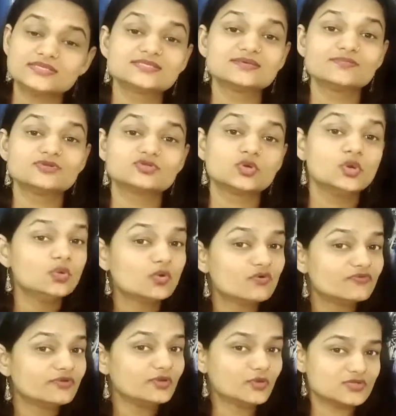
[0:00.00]
जिससे बच्चों को
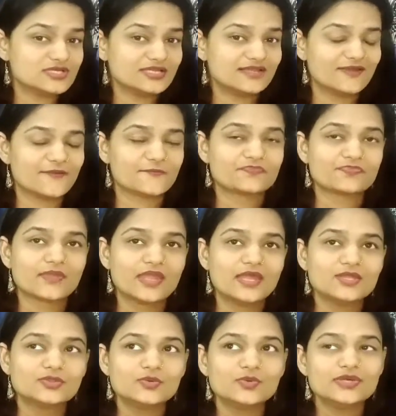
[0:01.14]
लो फील हो जाता है
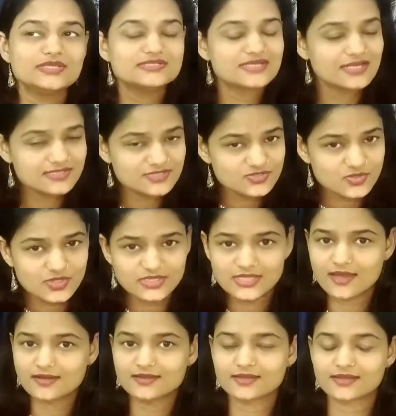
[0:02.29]
तो इन सारी चीज़ों का
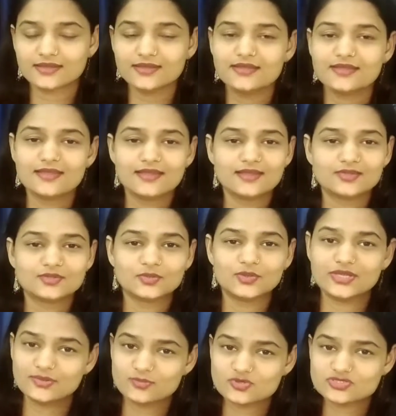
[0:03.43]
ध्यान रखें तो
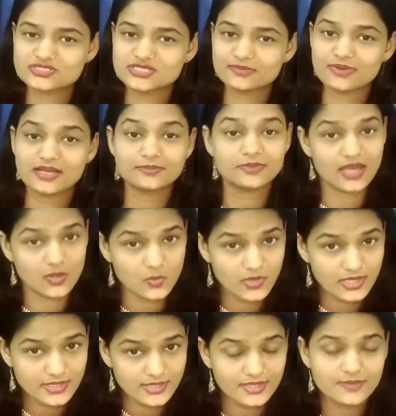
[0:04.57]
इमोशंस के बारे में
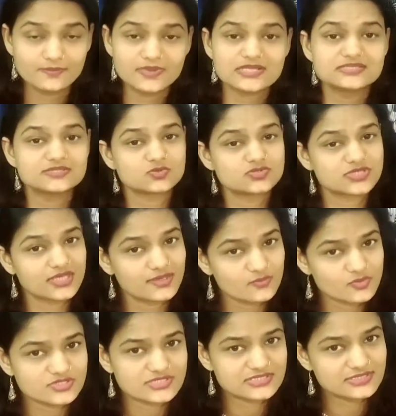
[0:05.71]
अवेयर रहें प्लस उसके
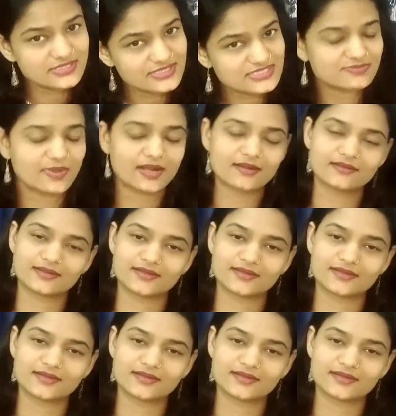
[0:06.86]
इमोशंस की रिस्पेक्ट